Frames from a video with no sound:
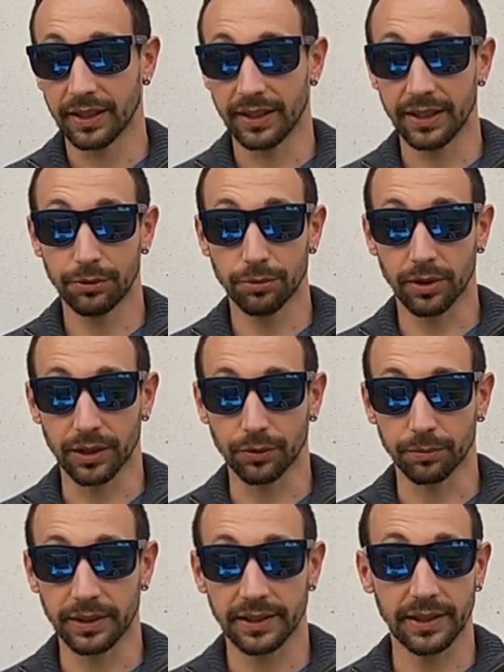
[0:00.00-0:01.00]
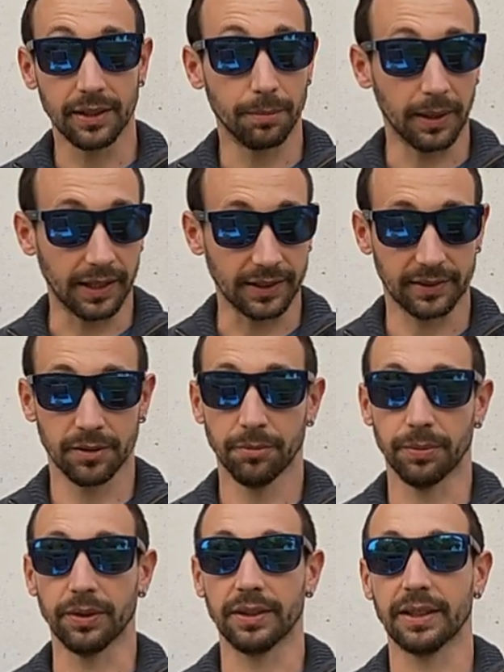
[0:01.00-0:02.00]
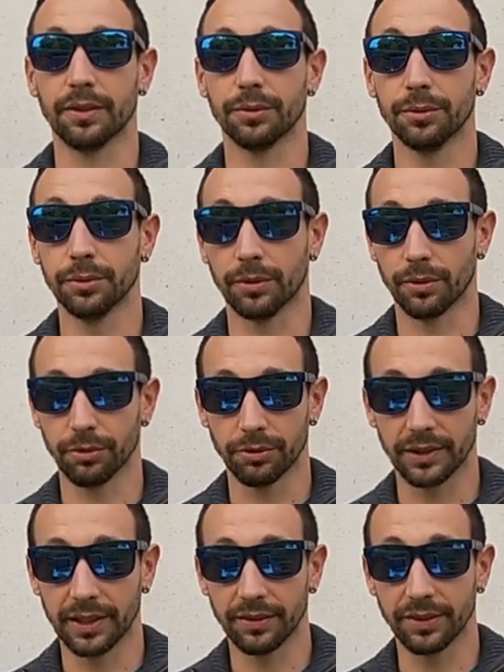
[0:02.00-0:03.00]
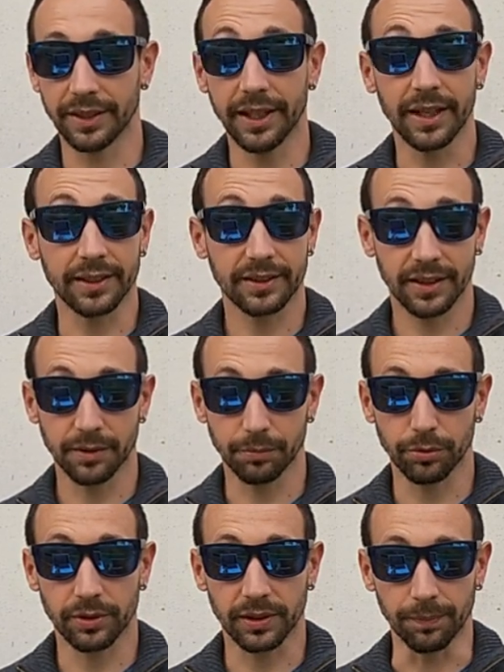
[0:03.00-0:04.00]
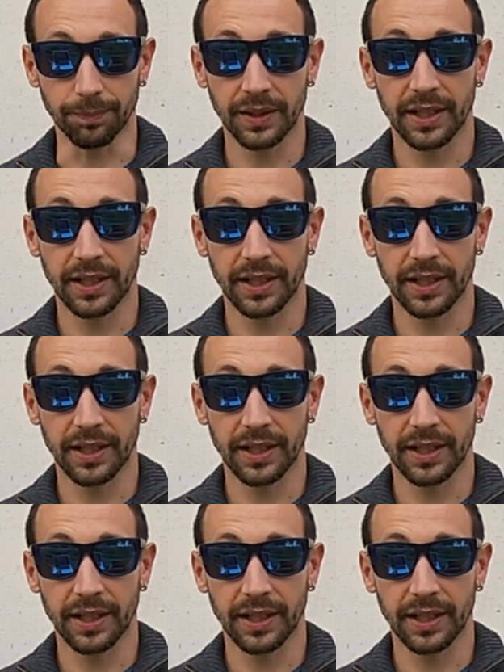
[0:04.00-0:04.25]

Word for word: Les cours à domicile, par exemple, eux, ont une TVA à 5%.